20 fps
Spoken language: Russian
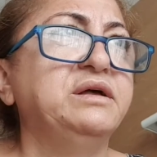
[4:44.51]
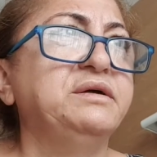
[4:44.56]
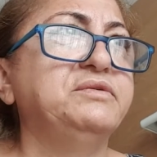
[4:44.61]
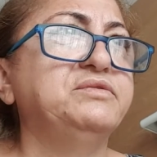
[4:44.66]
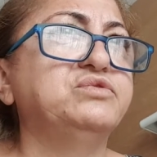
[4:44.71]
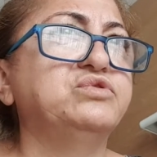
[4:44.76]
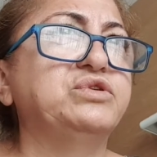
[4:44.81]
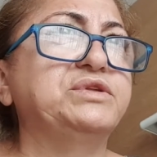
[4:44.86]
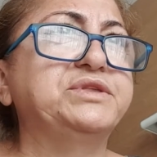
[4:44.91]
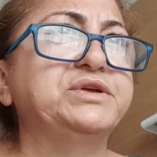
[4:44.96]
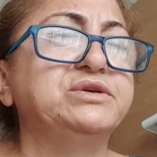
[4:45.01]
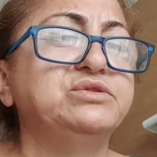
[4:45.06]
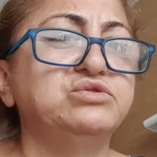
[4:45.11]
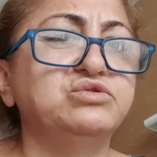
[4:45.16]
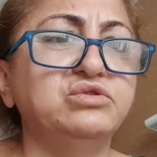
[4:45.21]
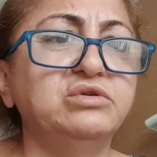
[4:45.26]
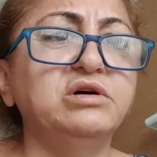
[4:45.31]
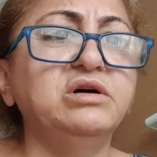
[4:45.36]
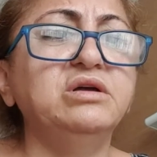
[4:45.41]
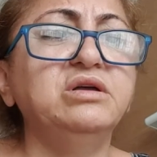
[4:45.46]
Вот.
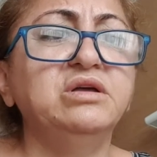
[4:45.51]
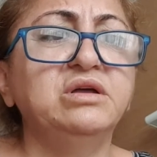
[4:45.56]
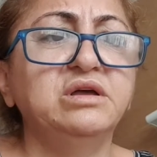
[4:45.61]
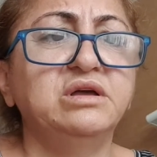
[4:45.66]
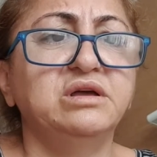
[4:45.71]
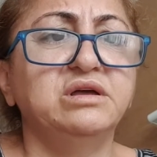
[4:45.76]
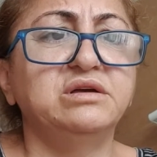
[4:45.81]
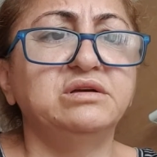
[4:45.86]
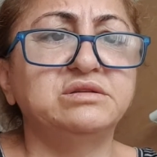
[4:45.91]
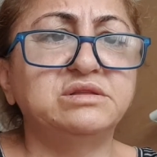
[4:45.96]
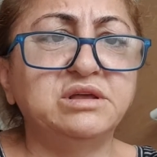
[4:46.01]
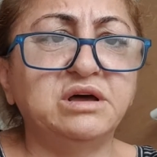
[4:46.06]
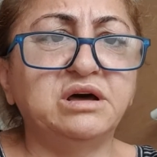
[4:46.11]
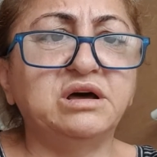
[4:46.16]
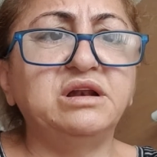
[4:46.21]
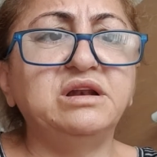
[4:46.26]
Но, э, да,